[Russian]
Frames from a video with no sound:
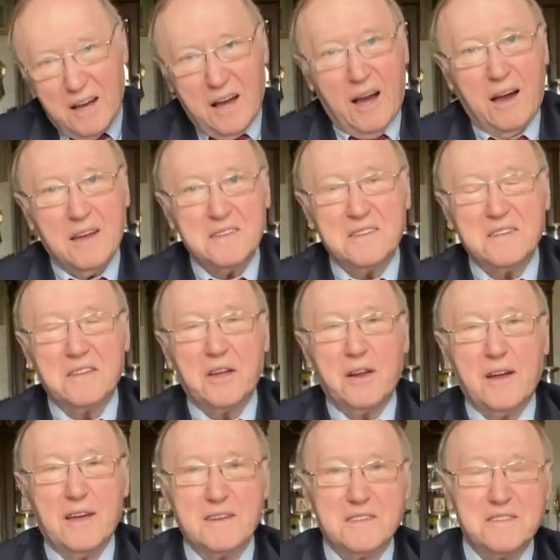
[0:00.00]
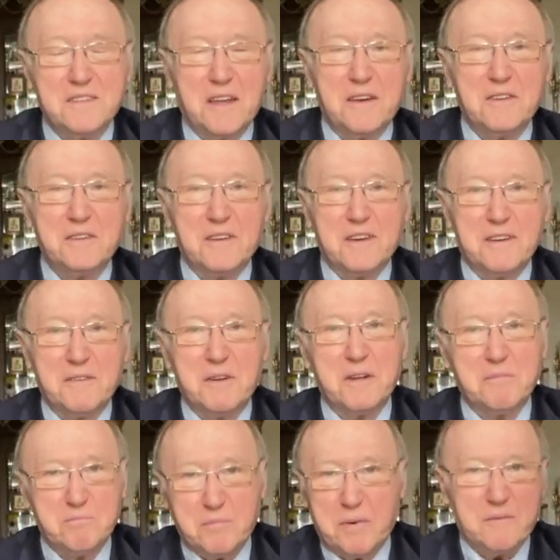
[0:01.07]
А этот итальянец стоит и говорит,
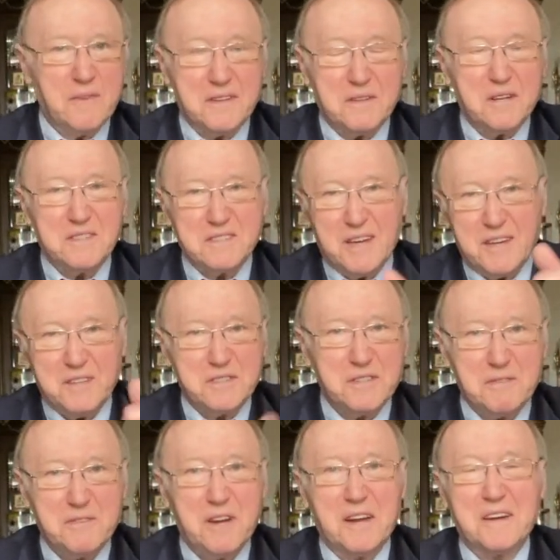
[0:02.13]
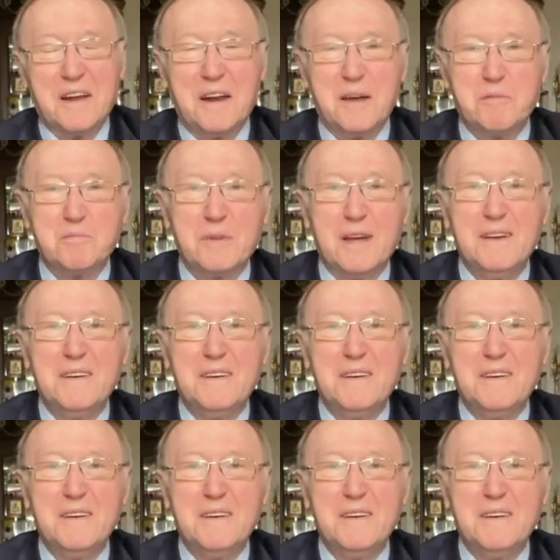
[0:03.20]
потрясающе, великолепно.